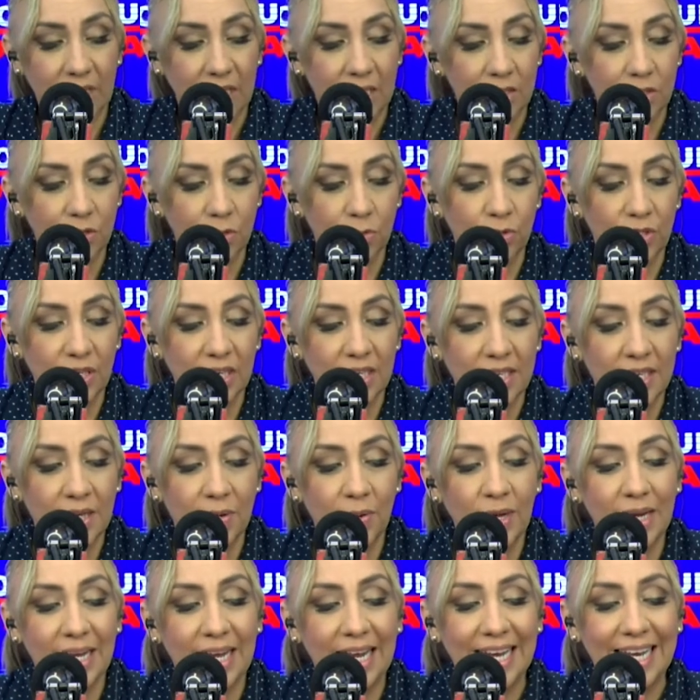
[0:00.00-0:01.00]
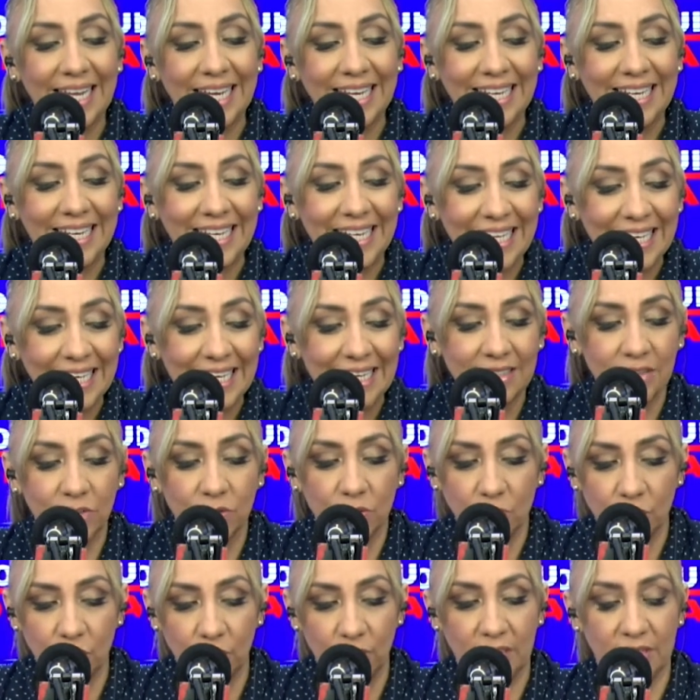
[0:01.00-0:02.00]
Si usted lleva la alegría en
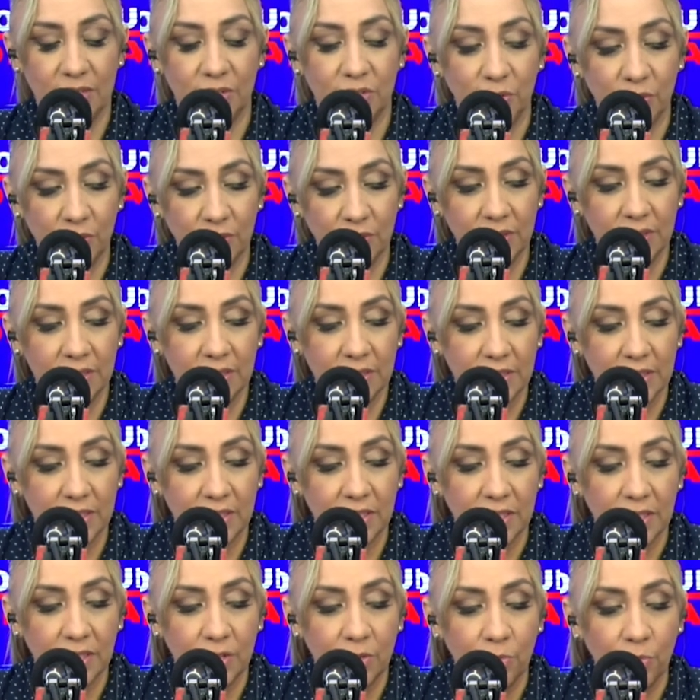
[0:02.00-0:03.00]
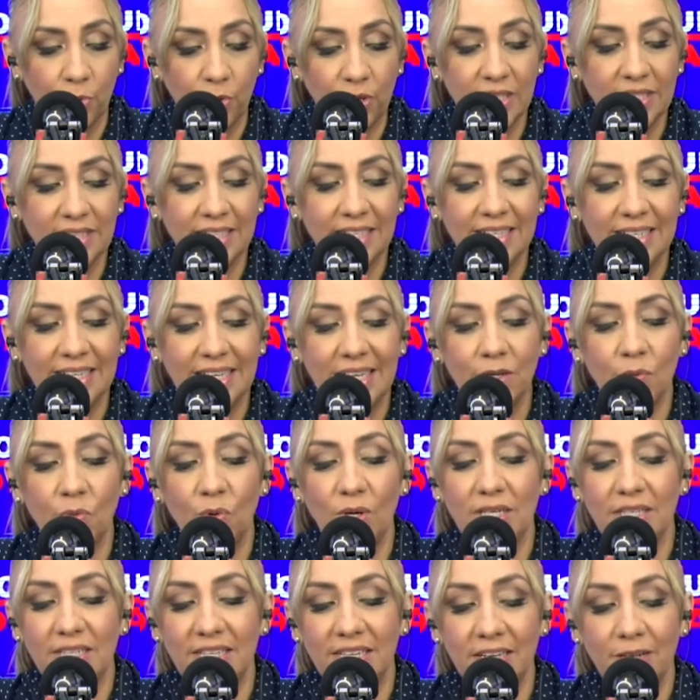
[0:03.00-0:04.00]
su corazón, puede sanar
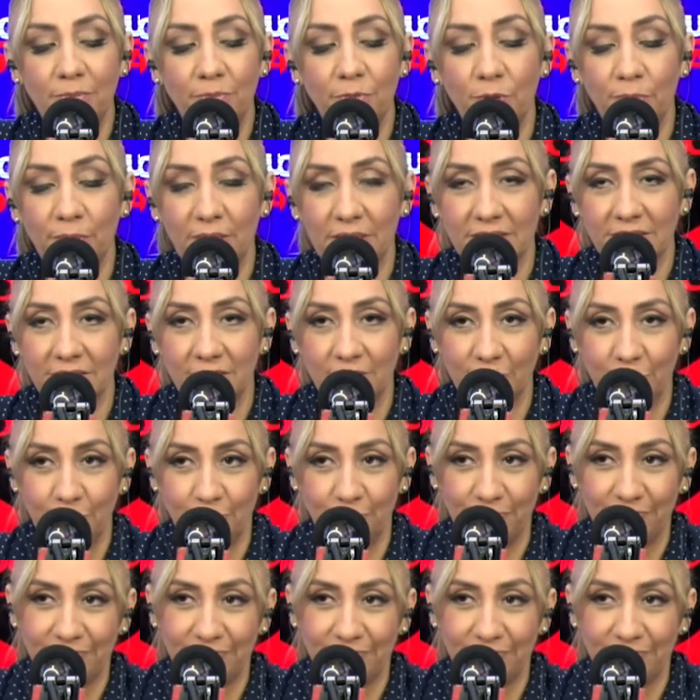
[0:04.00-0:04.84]
cualquier momento.